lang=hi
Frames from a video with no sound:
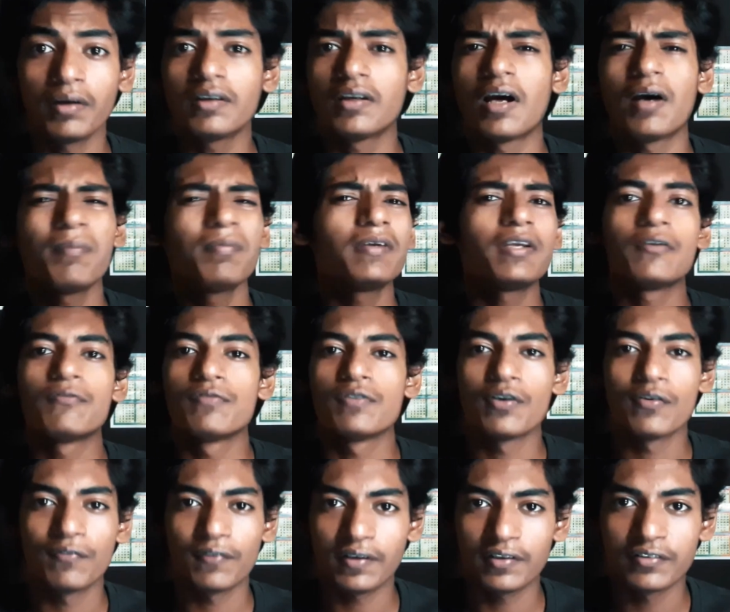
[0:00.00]
बट अब ये
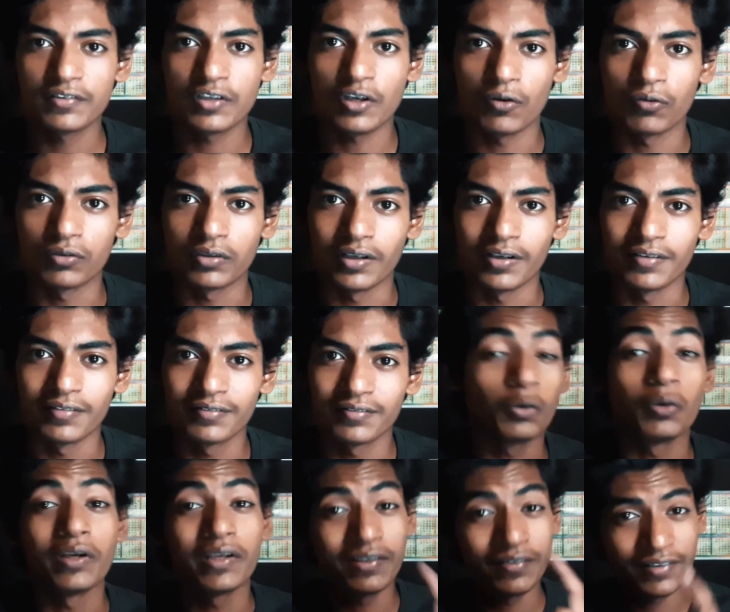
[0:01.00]
वी क्या होता है
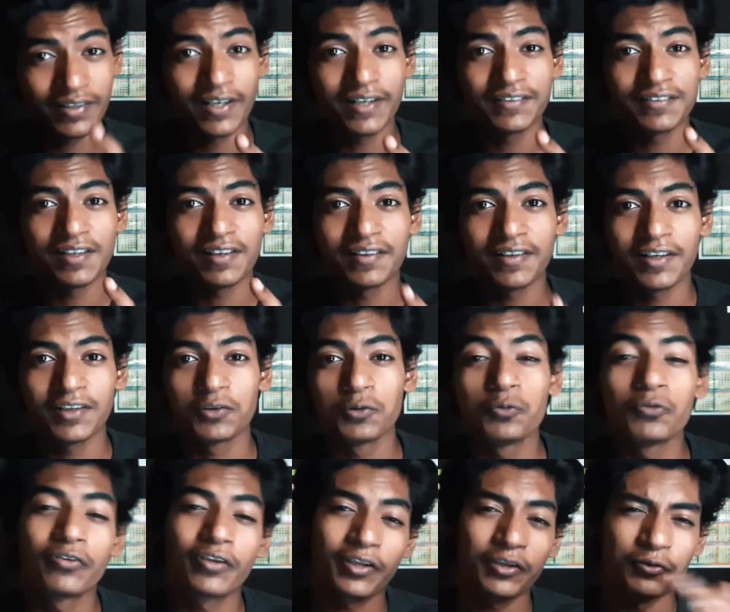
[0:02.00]
तो इसके लिए चलते हैं
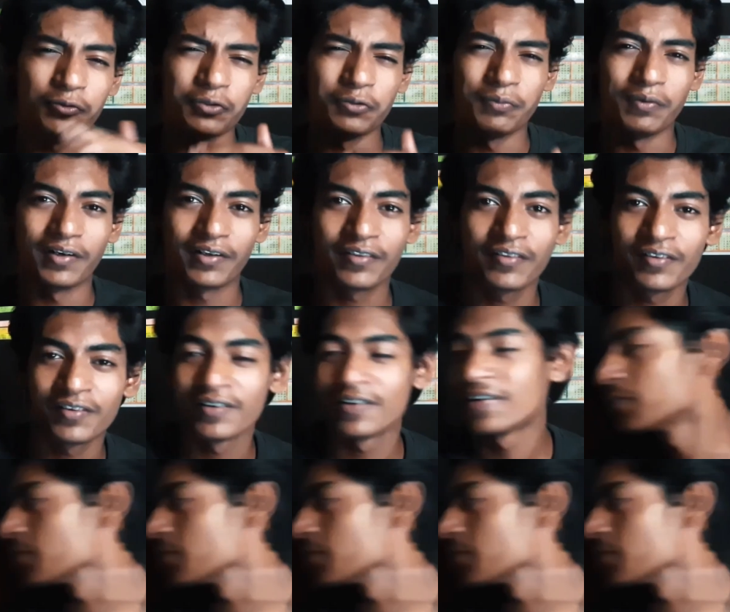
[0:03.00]
दूसरे यूनिवर्स